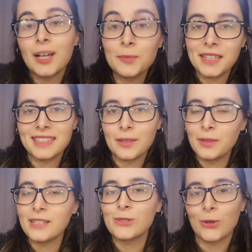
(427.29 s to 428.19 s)
adapte
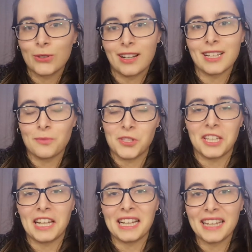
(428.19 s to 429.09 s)
edebilir çok rahat bir
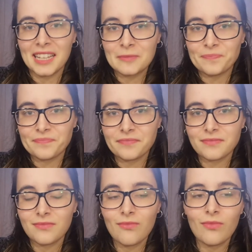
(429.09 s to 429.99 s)
şekilde.
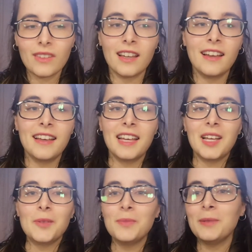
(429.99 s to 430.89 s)

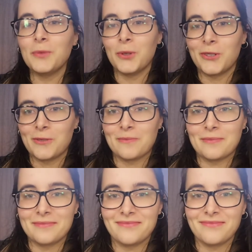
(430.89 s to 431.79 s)
Bilmiyorum.
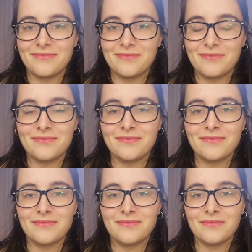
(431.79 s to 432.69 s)

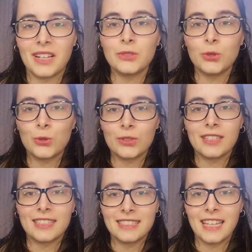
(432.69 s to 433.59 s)
Hmm, ben
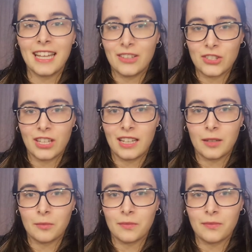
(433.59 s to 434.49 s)
çocuklar adına
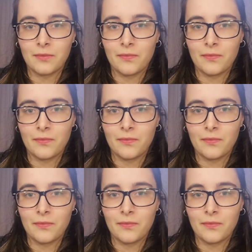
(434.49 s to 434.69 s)
endişeliyim.